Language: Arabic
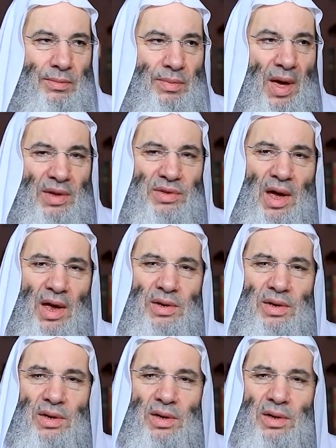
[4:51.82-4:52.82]
بعد
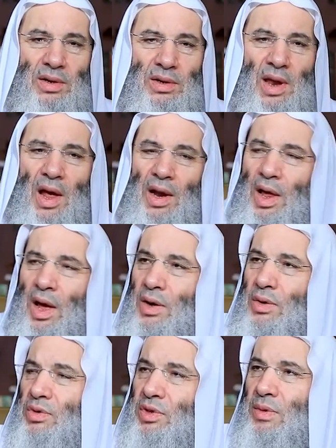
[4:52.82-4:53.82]
أن نهى
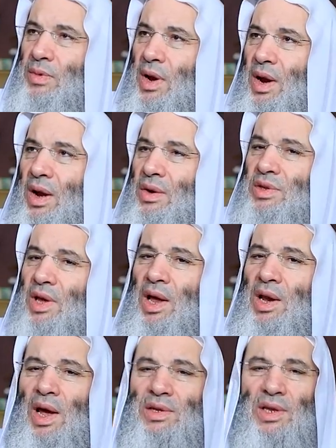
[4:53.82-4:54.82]
الحق تبارك
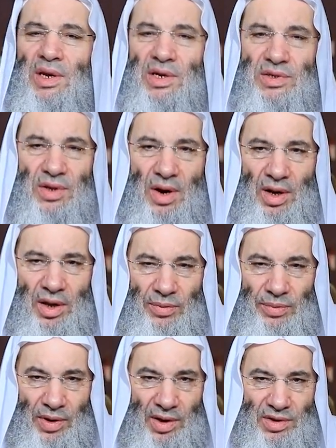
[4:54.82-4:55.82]
وتعالى عن الإشراك
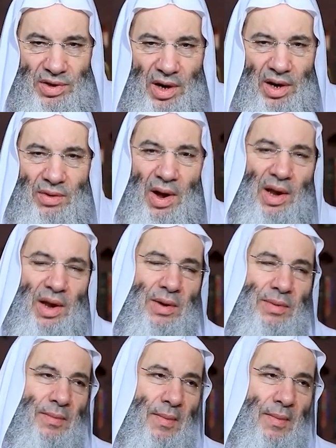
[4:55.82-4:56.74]
به جل وعلا